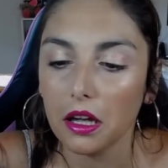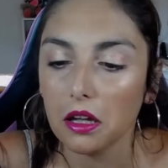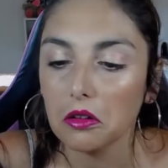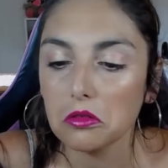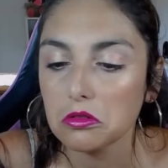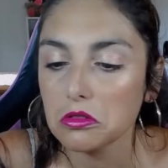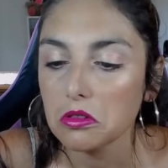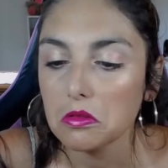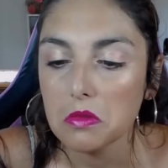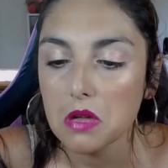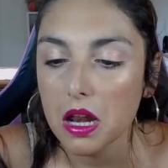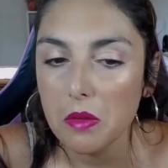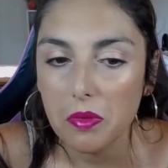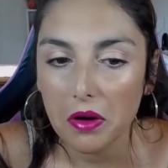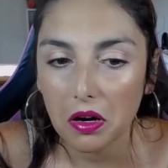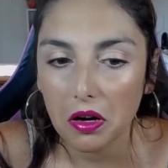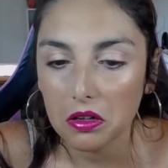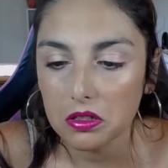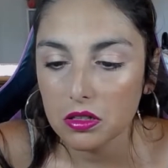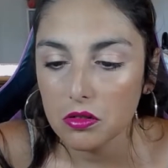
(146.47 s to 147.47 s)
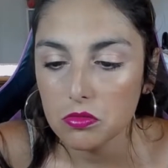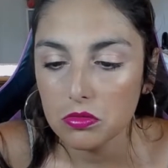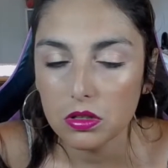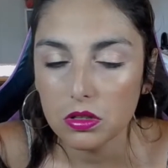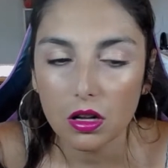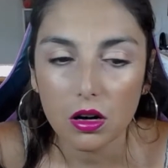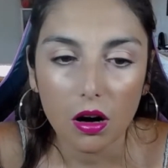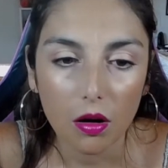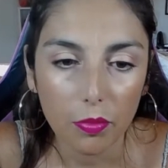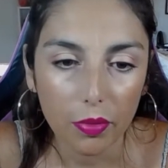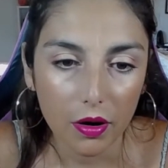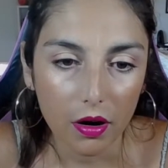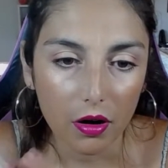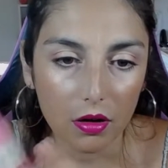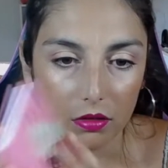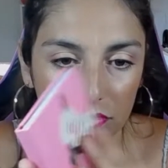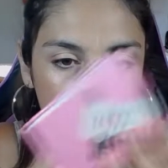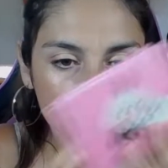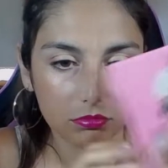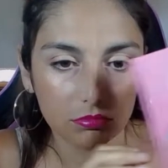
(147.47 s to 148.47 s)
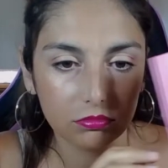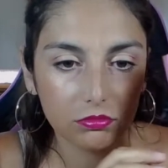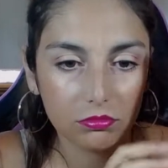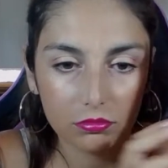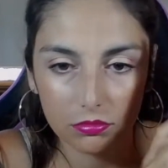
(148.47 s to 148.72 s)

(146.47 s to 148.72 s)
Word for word: non so bene per cosa lo userò, però mm,